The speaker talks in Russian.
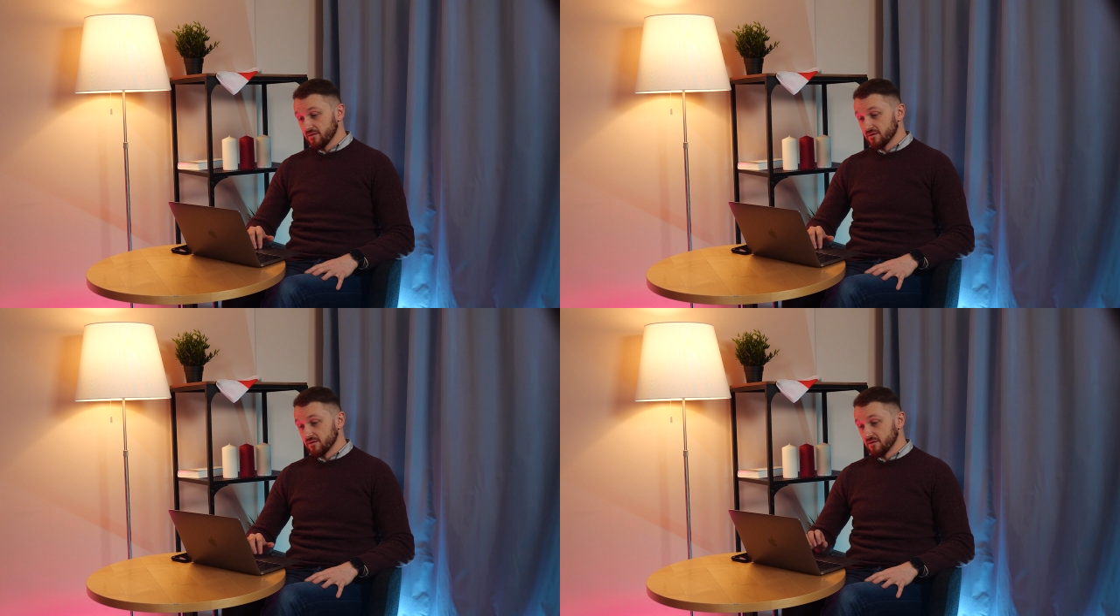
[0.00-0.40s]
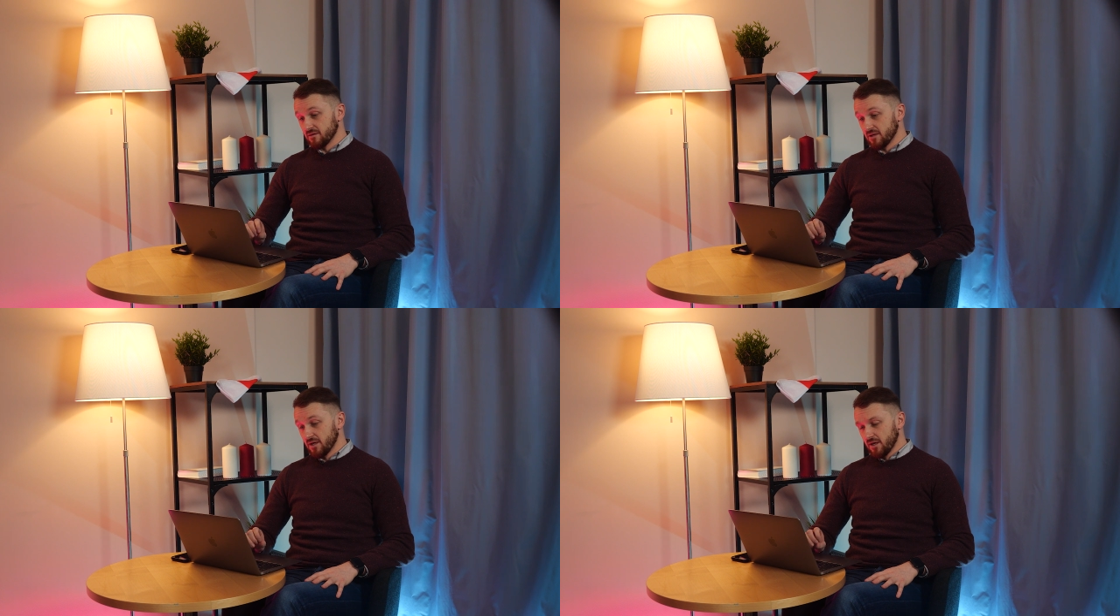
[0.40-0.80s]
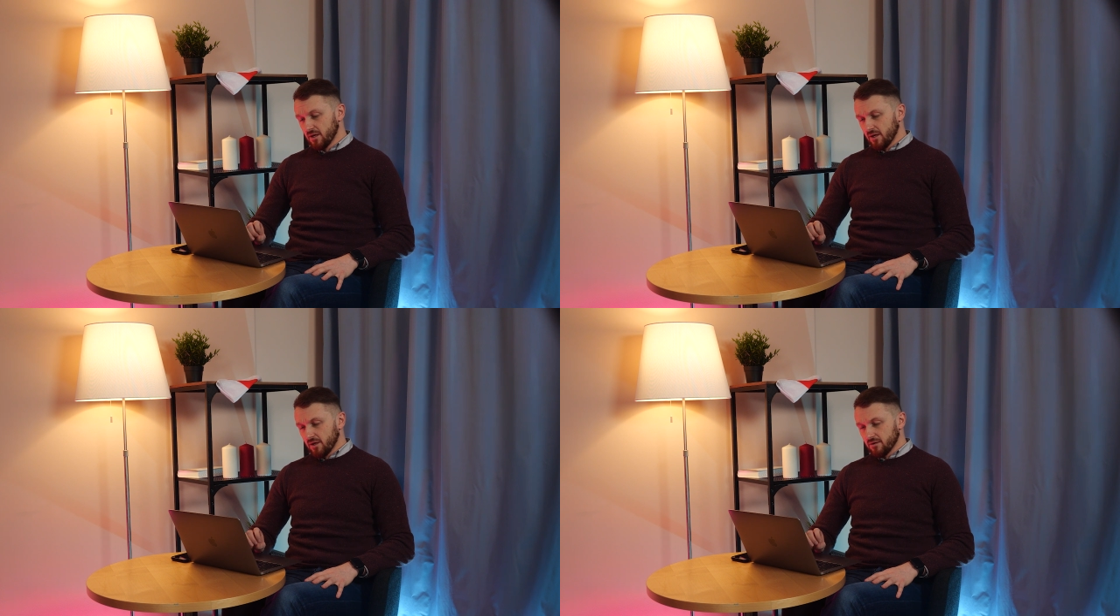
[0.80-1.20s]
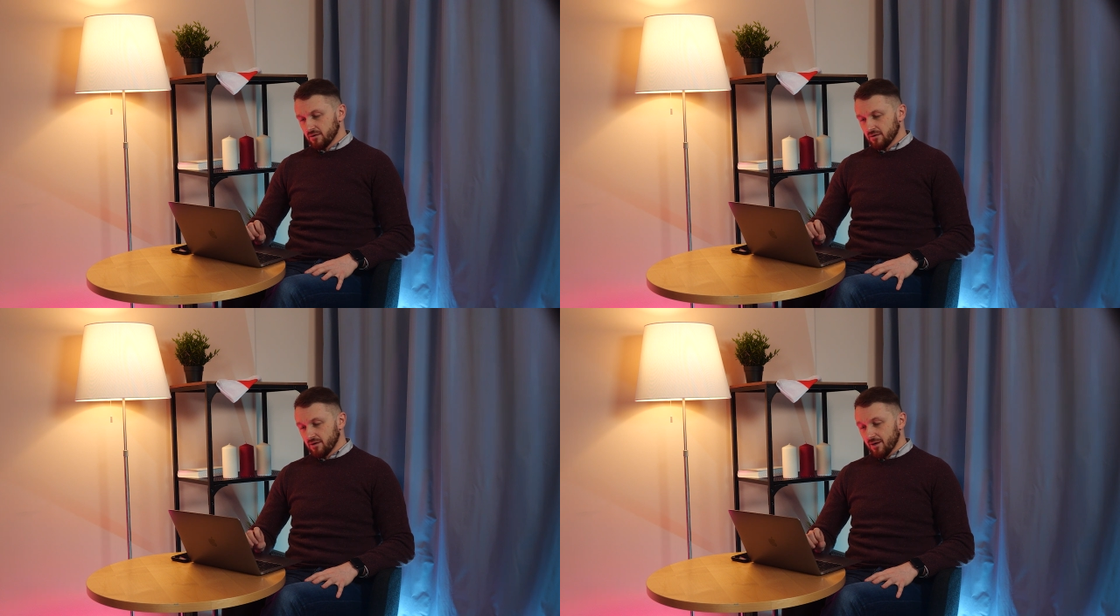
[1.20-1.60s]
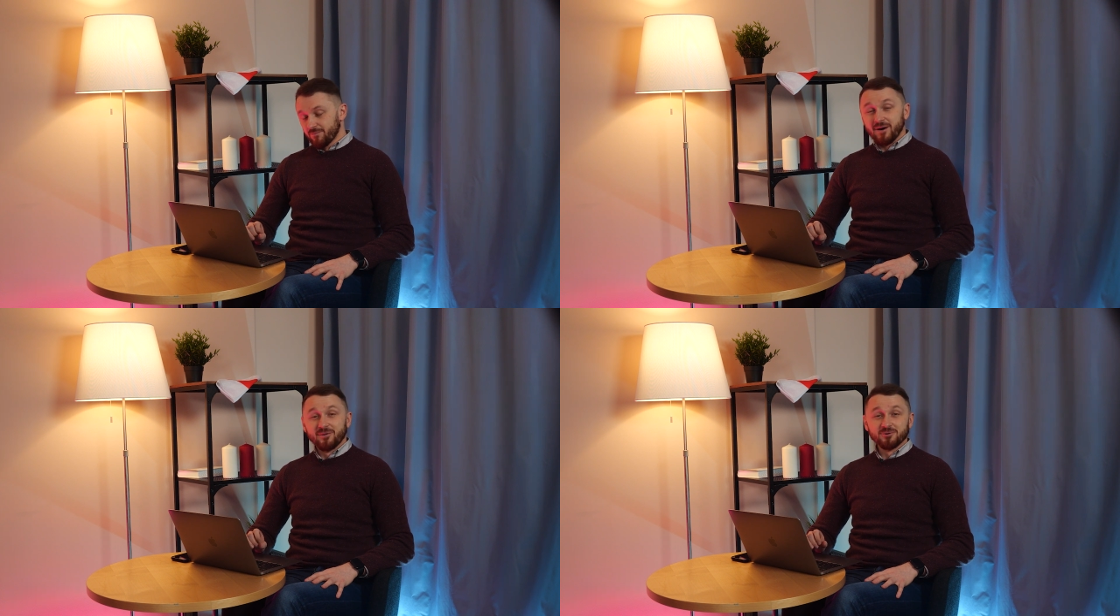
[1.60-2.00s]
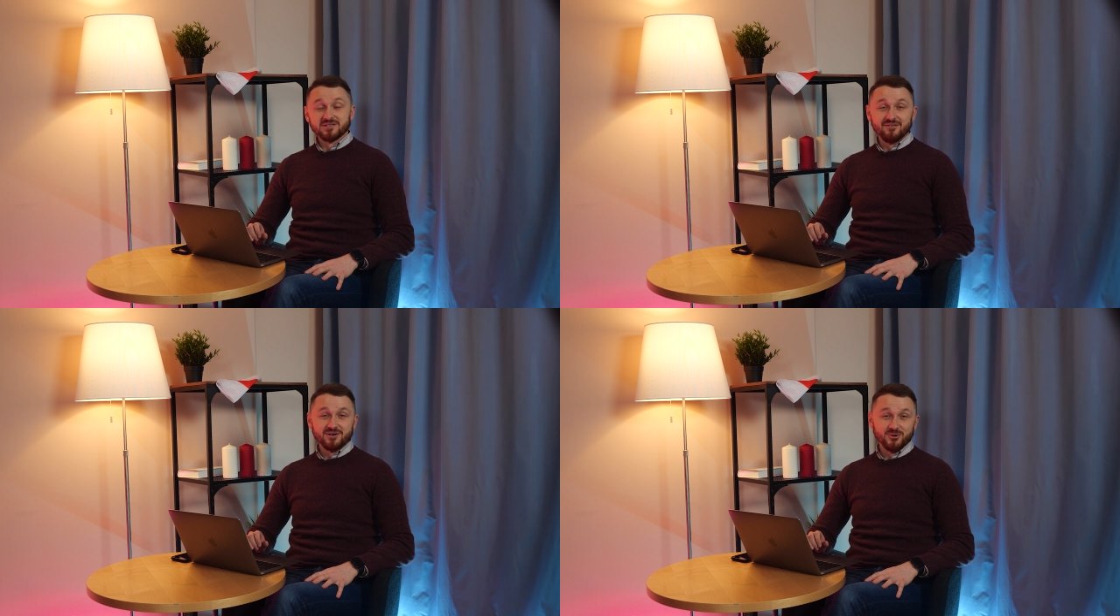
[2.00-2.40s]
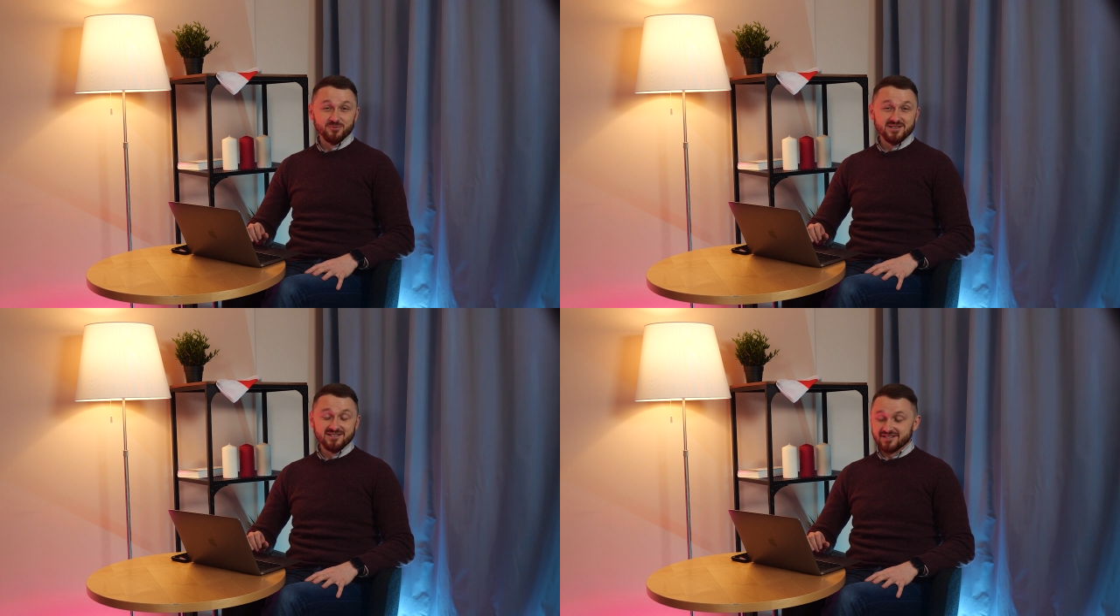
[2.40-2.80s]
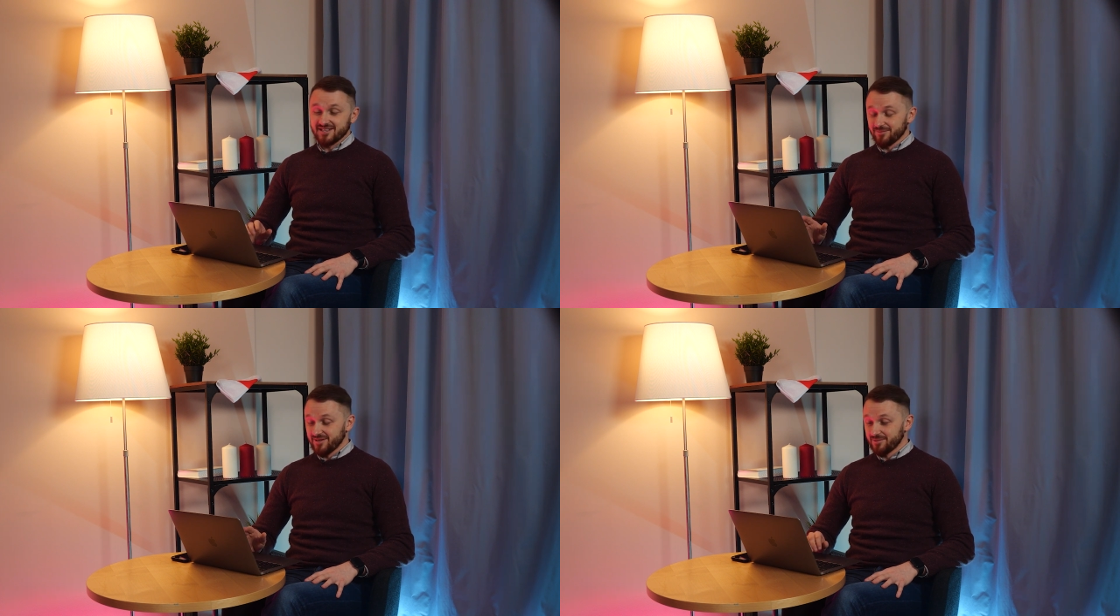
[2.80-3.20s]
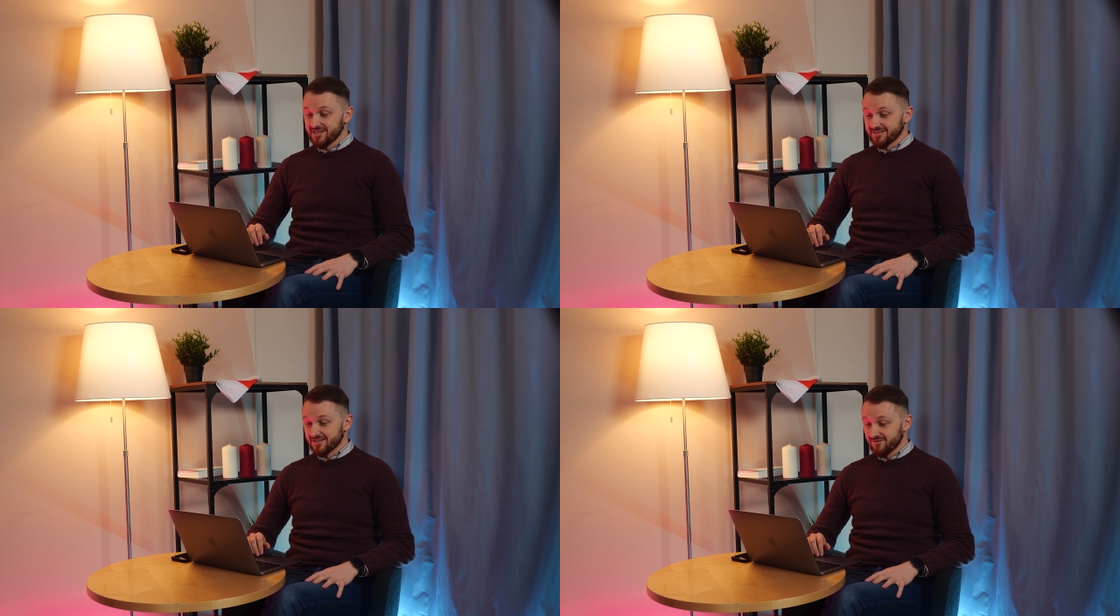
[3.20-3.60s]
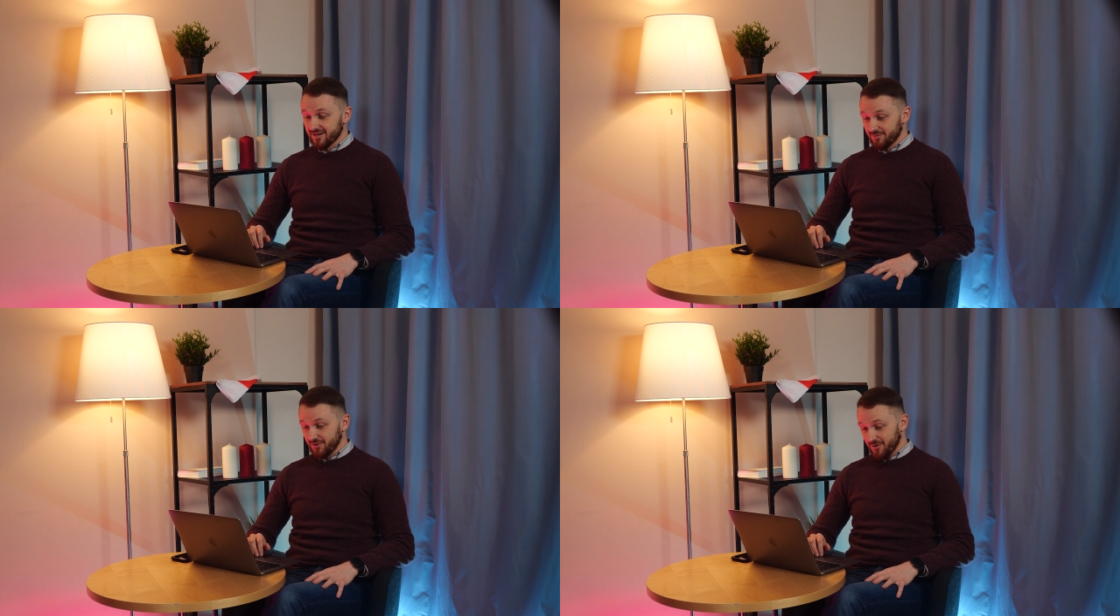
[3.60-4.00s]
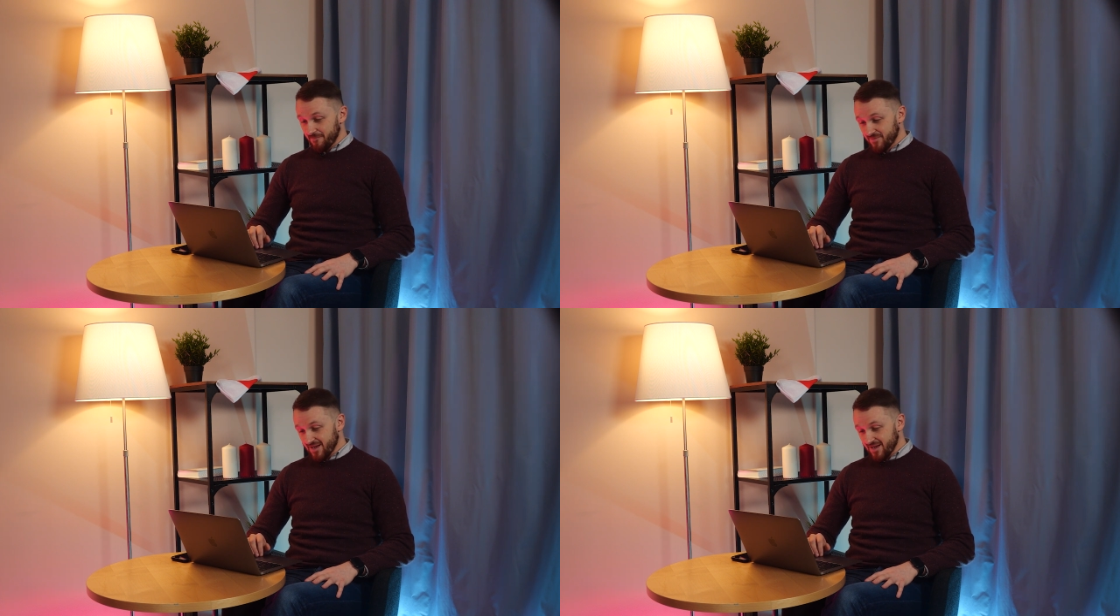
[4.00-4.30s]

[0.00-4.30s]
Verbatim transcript: из э, Э, бобруйского шоу-бизнеса, я бы, я бы так назвал бы ее.